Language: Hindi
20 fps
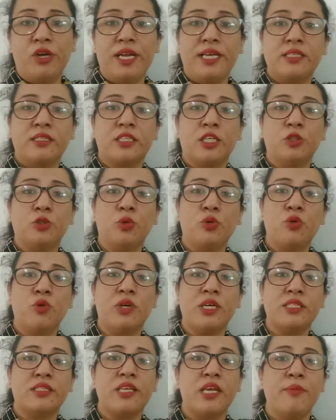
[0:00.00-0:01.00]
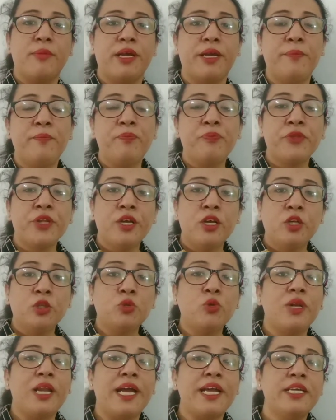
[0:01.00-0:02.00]
और लेंस का दोनों का सेम है
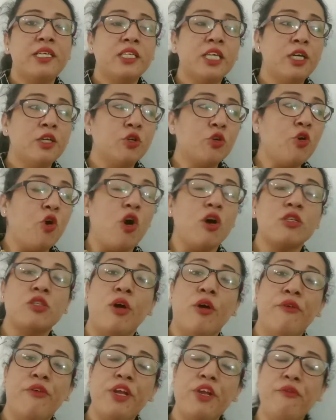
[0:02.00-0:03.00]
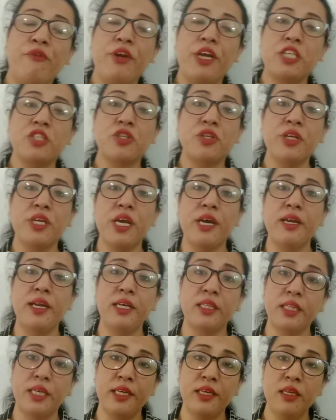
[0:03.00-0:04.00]
तो लाइट का कॉज ऑफ रिफ्रैक्शन क्या
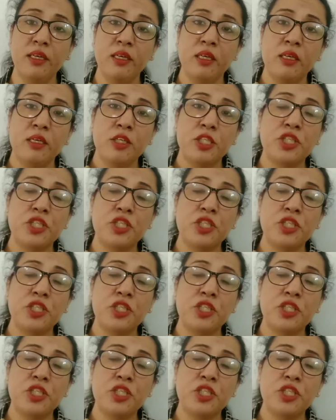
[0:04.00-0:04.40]
रहता है